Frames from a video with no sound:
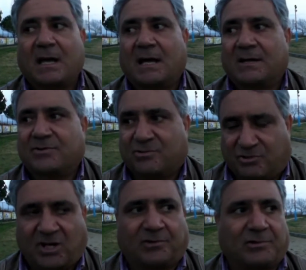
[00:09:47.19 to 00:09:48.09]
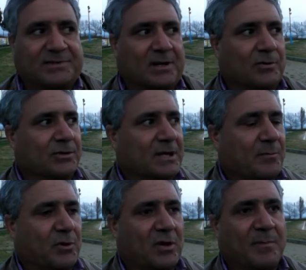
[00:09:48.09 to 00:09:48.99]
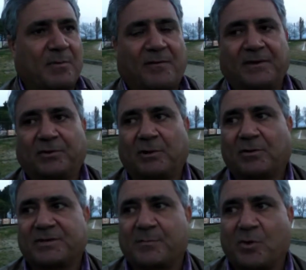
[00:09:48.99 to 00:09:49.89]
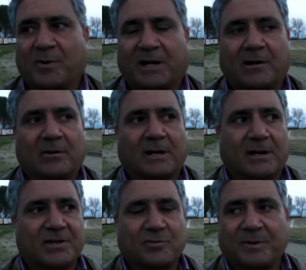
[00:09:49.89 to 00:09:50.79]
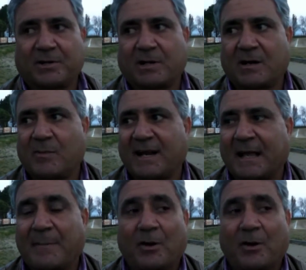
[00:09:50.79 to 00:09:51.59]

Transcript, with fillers: Eh, certo, il secondo tempo noi abbiamo fatto qualcosa in più perché loro erano in superiorità numerica,